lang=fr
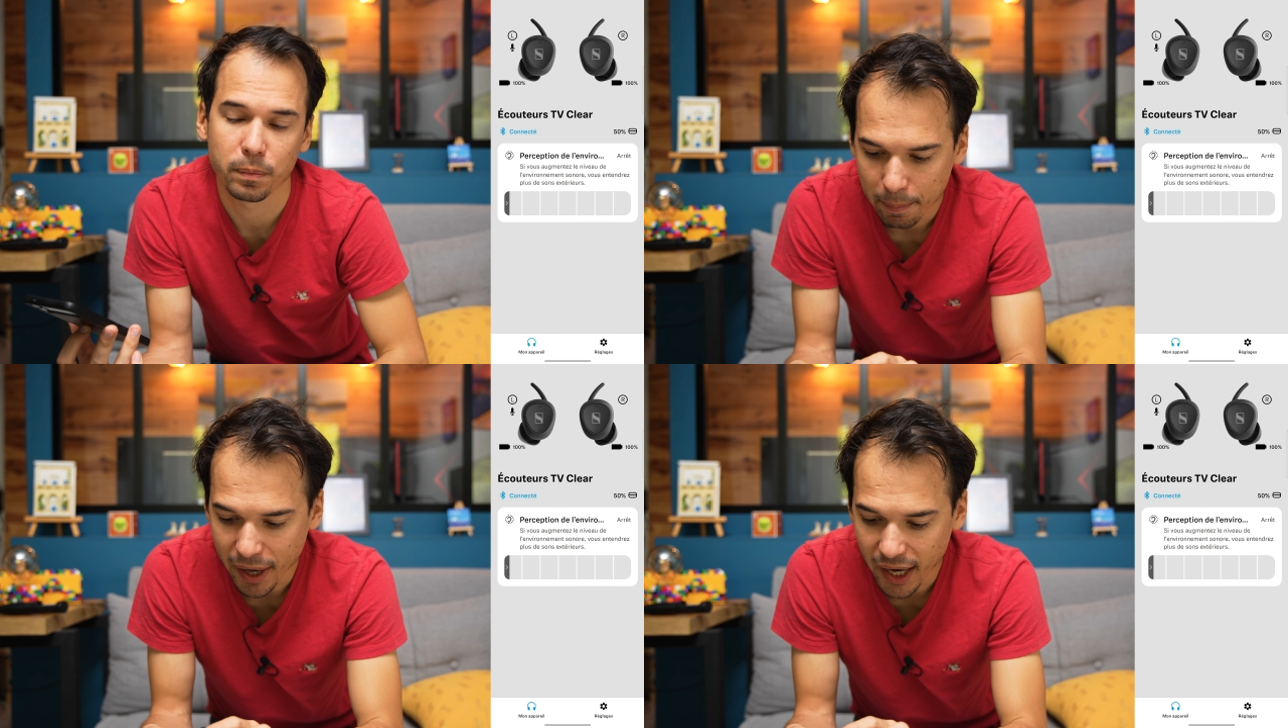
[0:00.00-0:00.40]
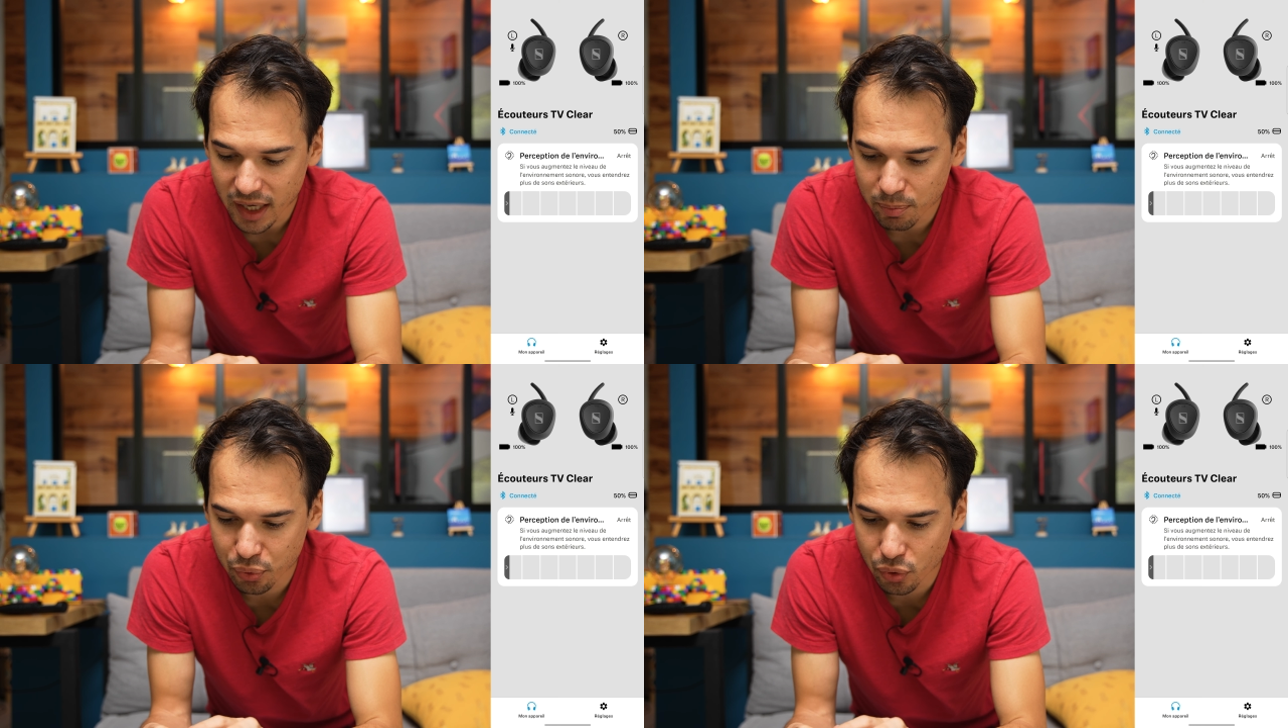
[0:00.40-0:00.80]

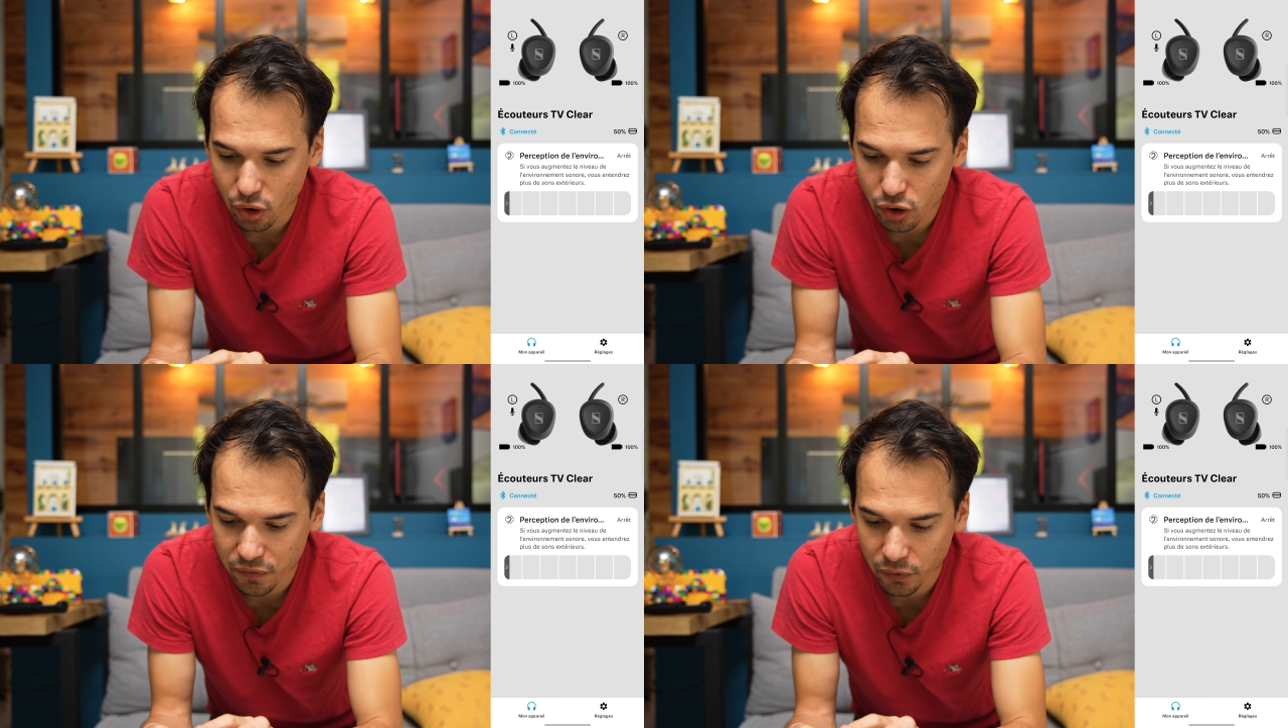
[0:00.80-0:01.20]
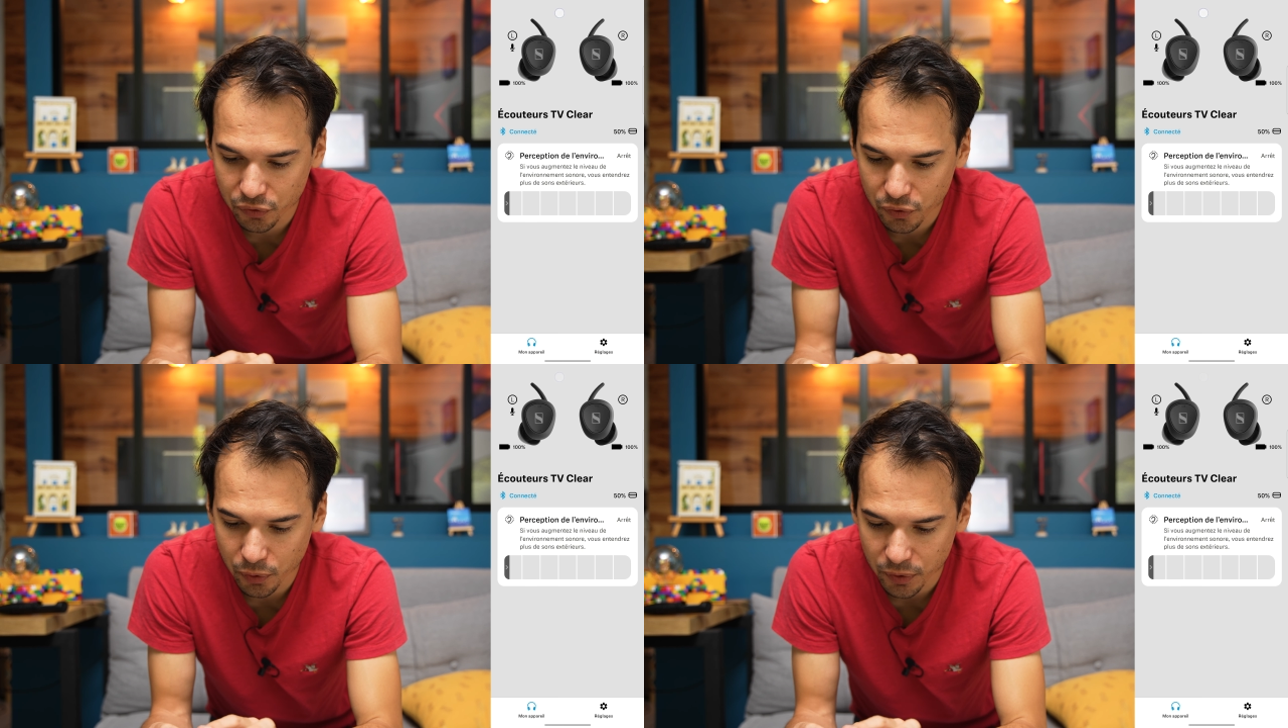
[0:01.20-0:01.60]
Pareil pour l'autre
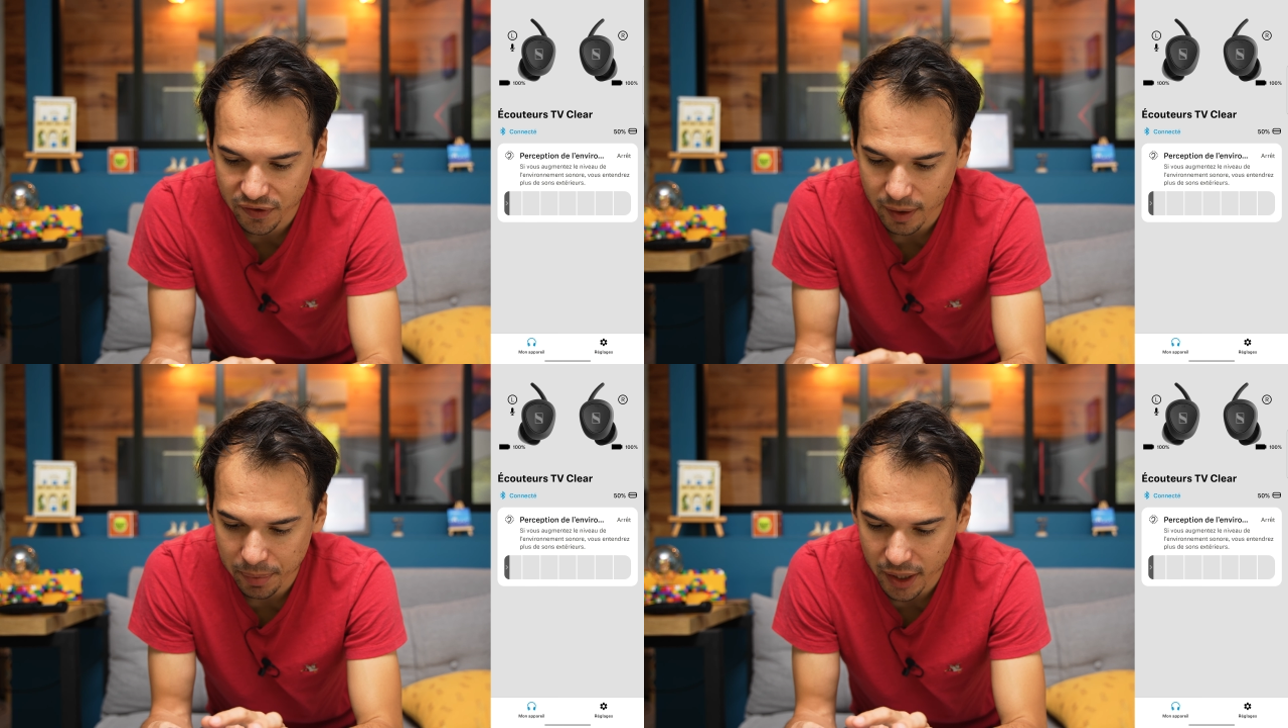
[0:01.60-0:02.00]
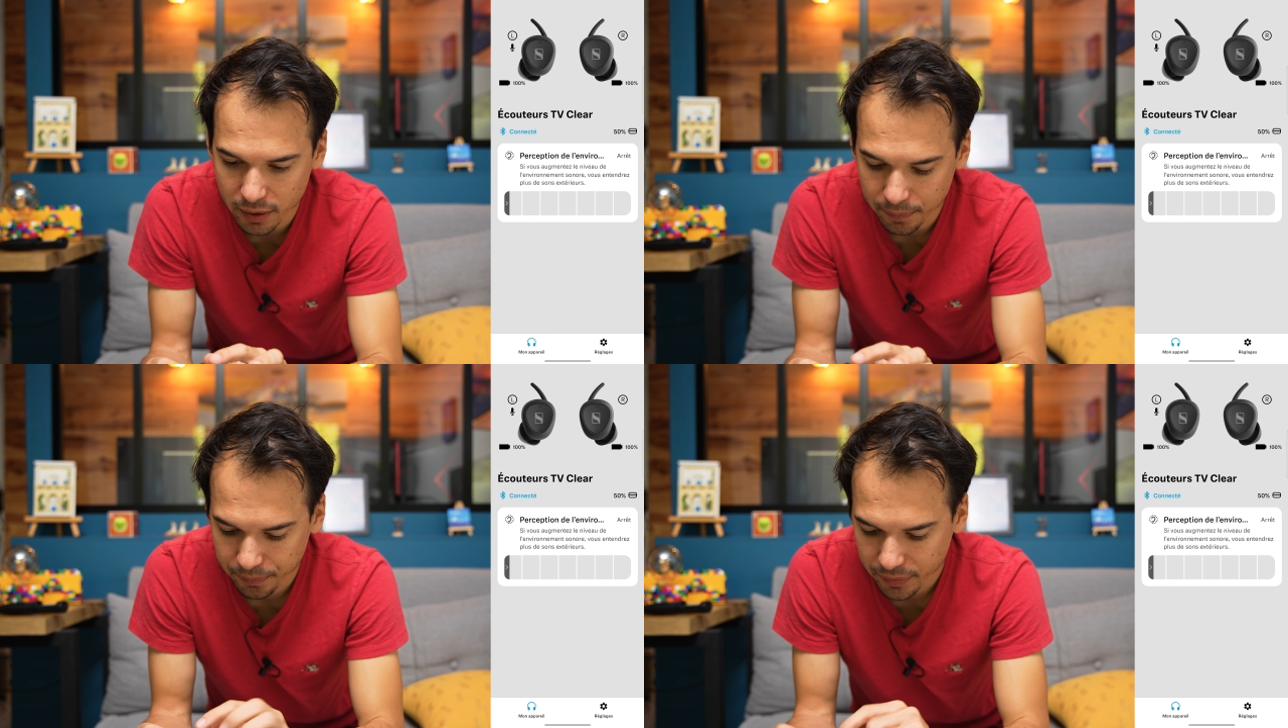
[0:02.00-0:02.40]
fonction qui s'appelle,